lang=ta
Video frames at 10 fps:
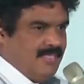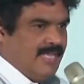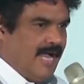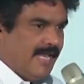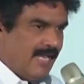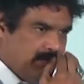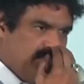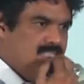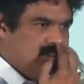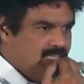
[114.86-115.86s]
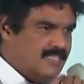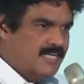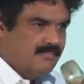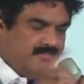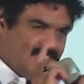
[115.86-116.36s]
யாராவது மீசையில்
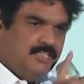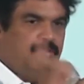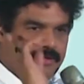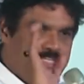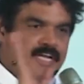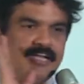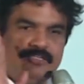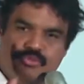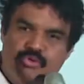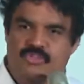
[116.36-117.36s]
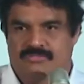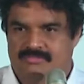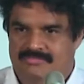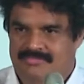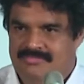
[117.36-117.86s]
தடவி செத்து போயிட்டானான்னு சொல்லு
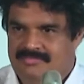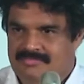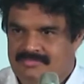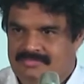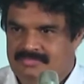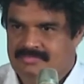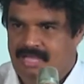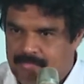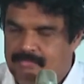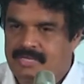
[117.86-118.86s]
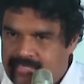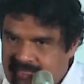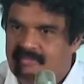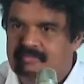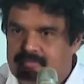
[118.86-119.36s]
அப்படின்னு
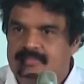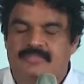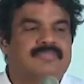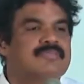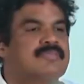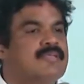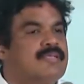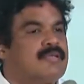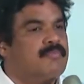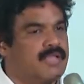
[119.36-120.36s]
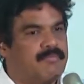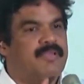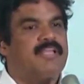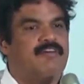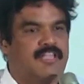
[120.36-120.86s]
நான்
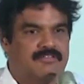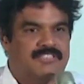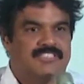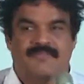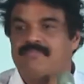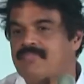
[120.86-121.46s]
மிகப்பெரிய வாதம் வச்சேன்